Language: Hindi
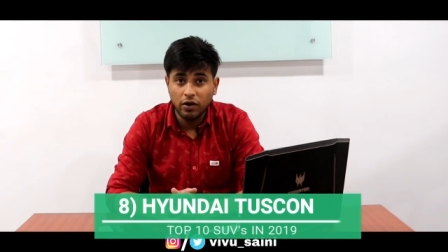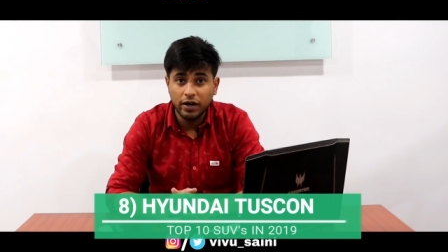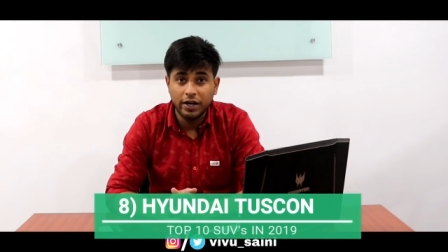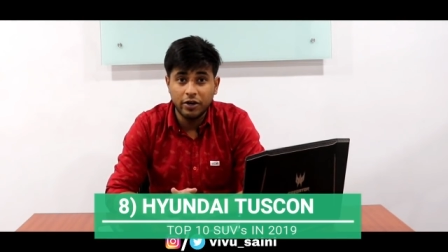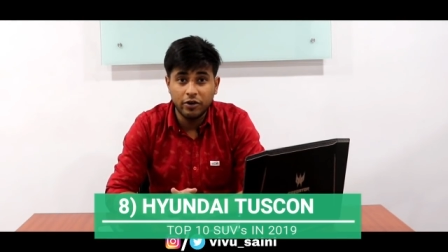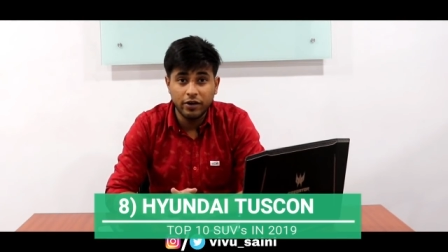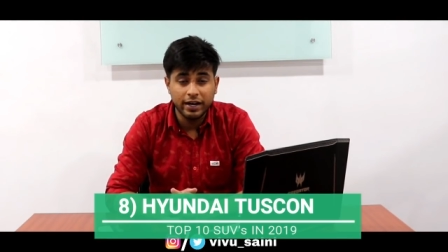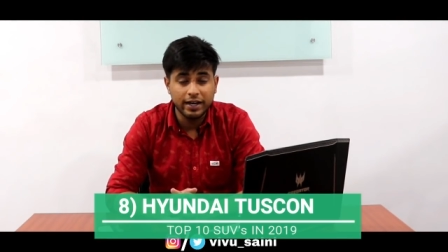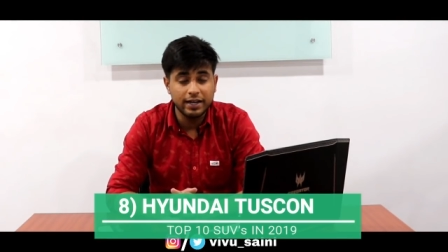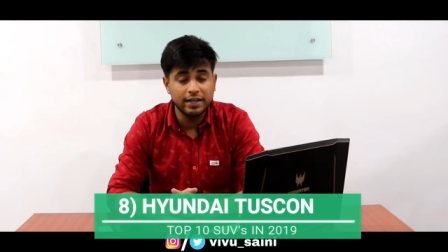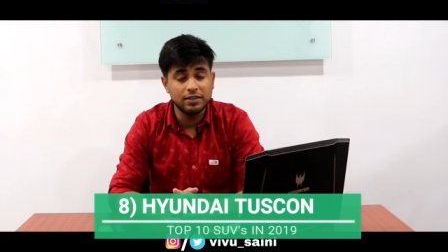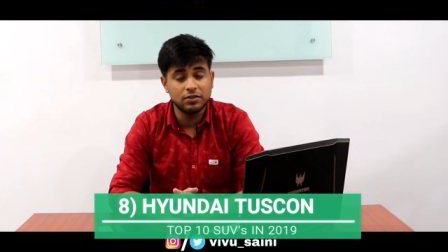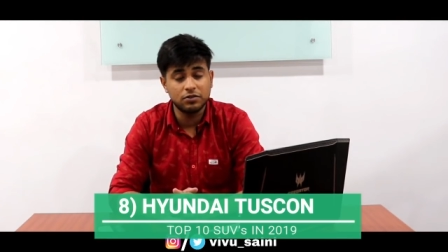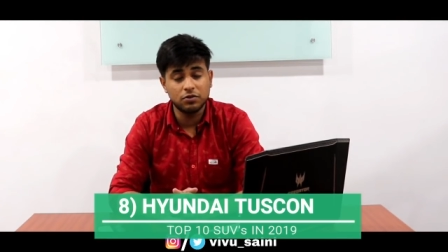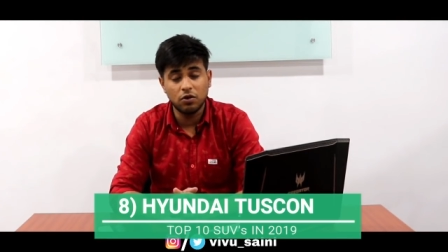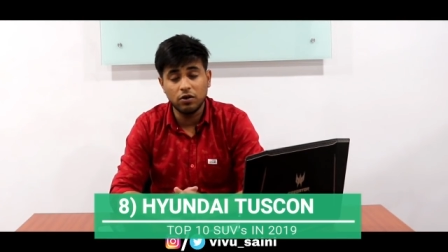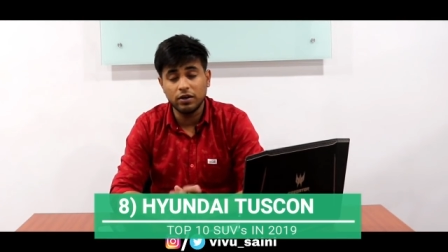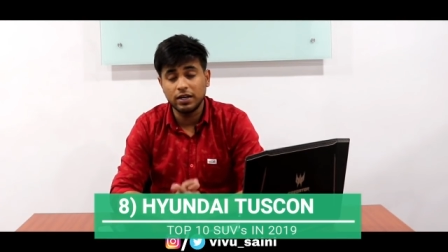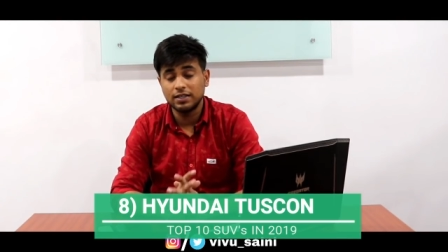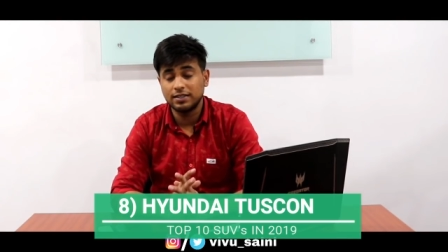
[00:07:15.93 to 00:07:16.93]
हिंडई की
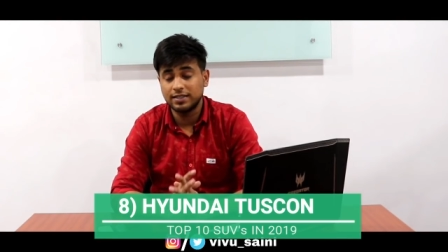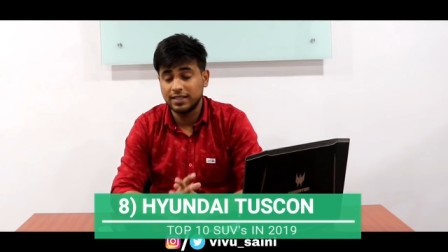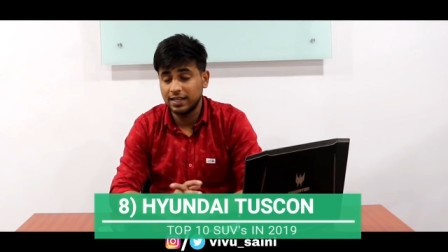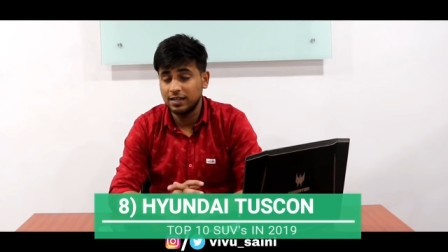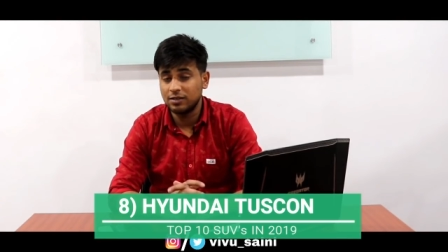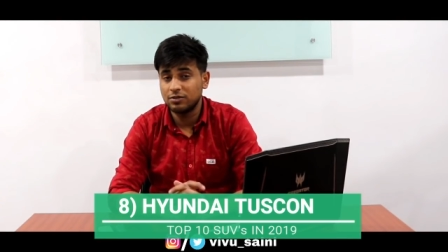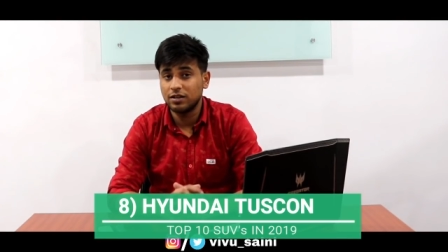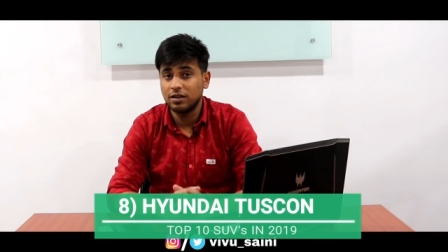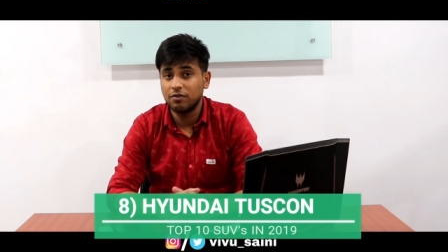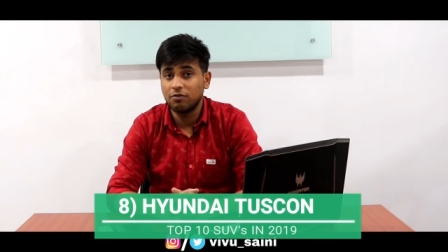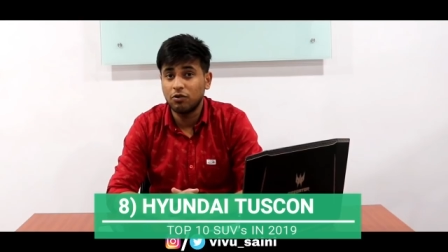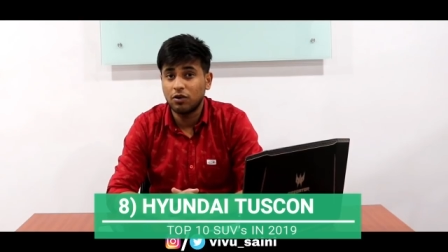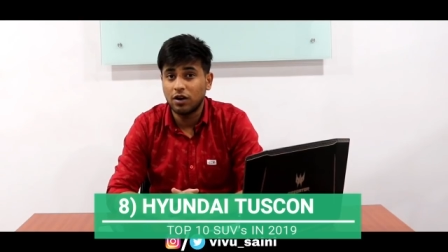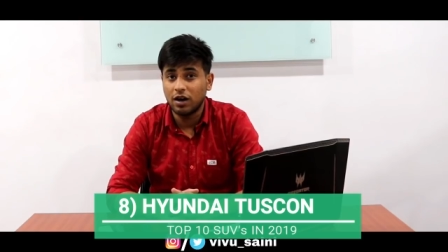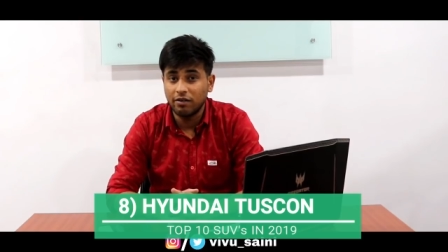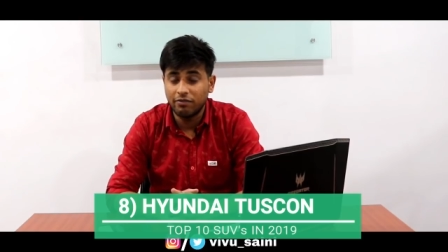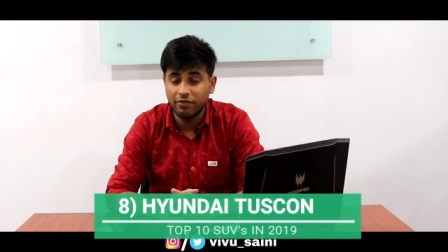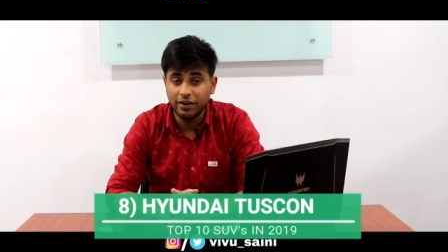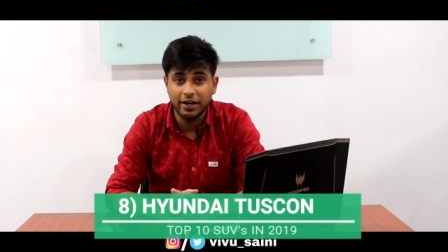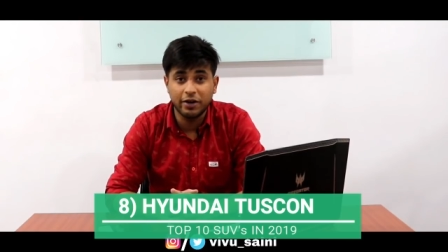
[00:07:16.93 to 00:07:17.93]
टिस्सों की सेल जो है वो
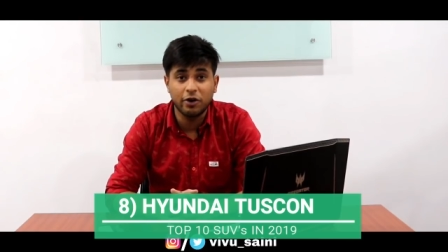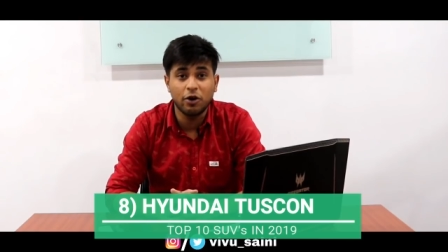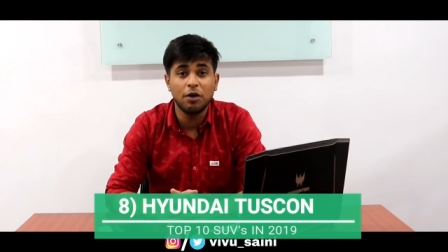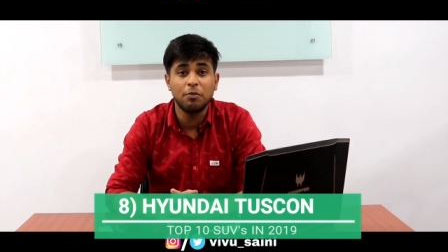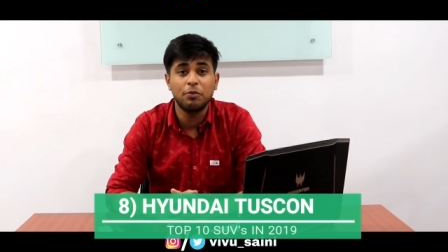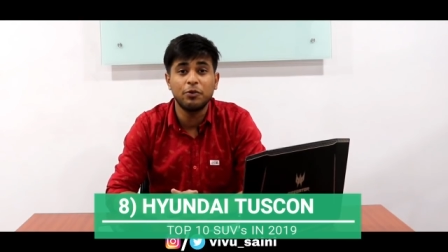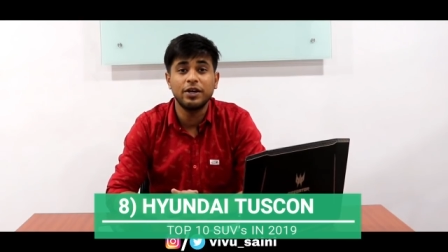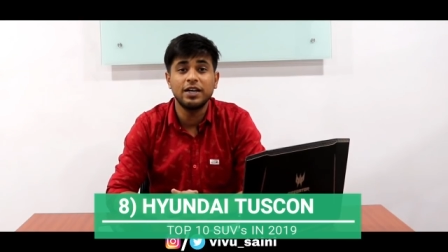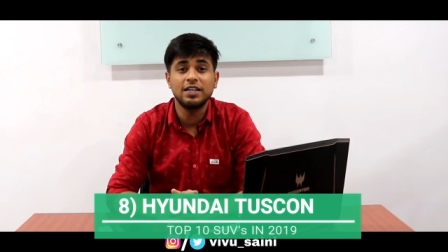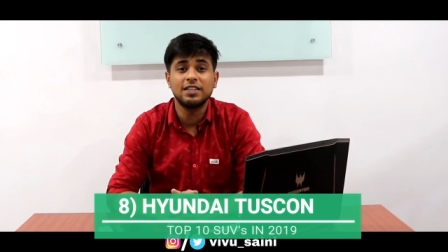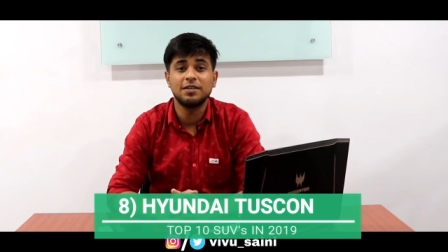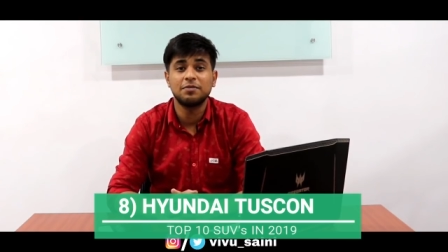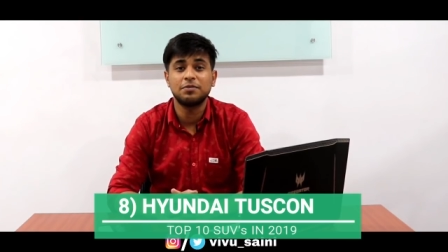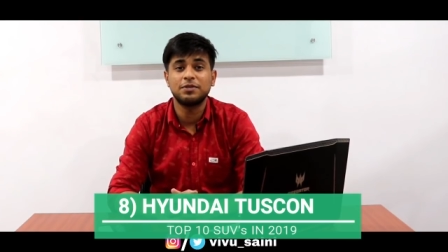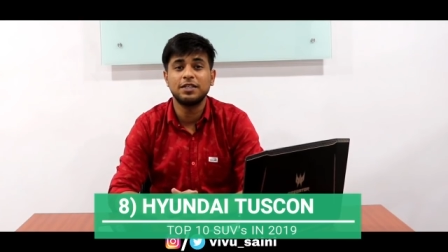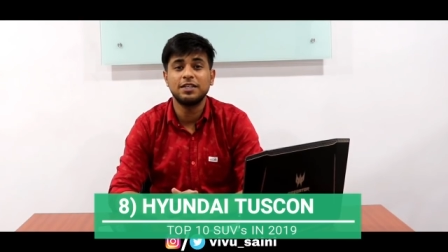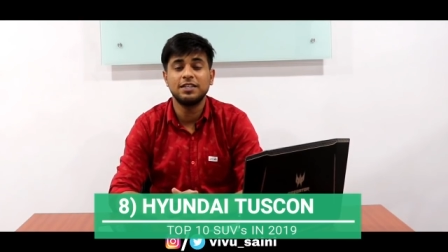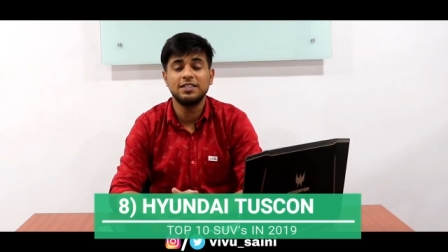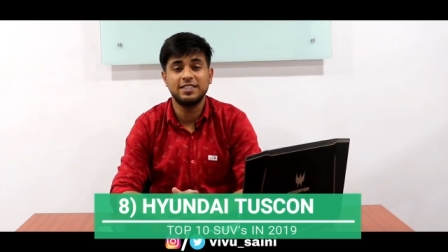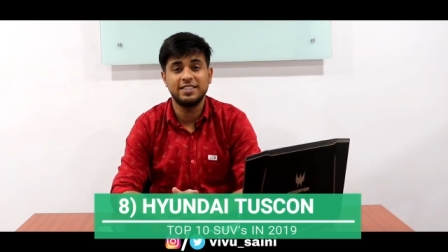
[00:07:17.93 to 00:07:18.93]
काफी ड्रॉप हुई है जब
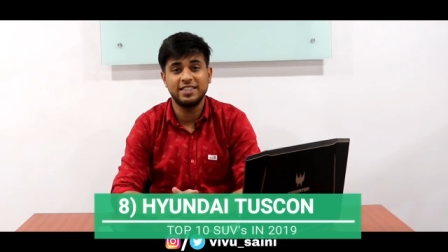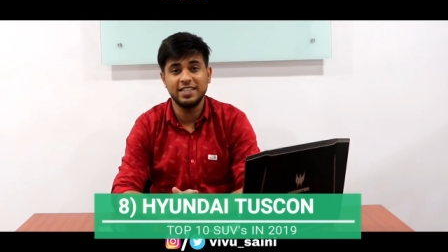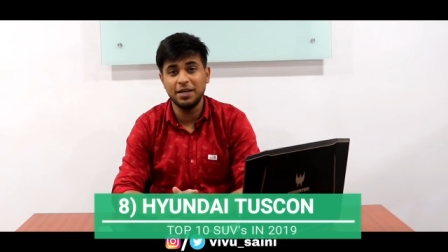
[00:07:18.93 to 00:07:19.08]
से